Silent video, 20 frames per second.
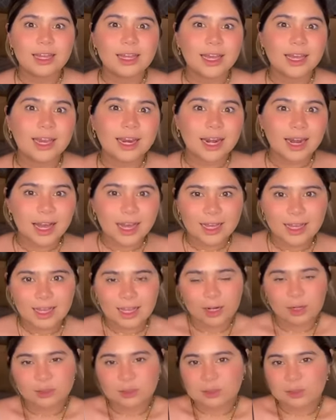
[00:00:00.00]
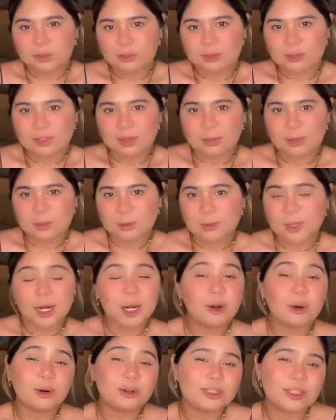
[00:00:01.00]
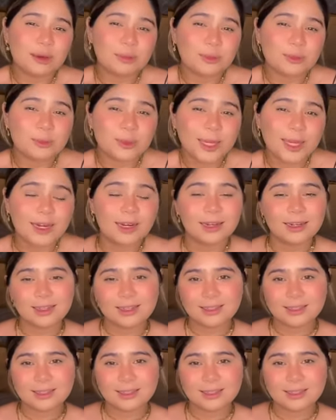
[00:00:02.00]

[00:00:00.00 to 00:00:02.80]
de que crean que nosotros nos llevamos bien. No nos llevamos bien.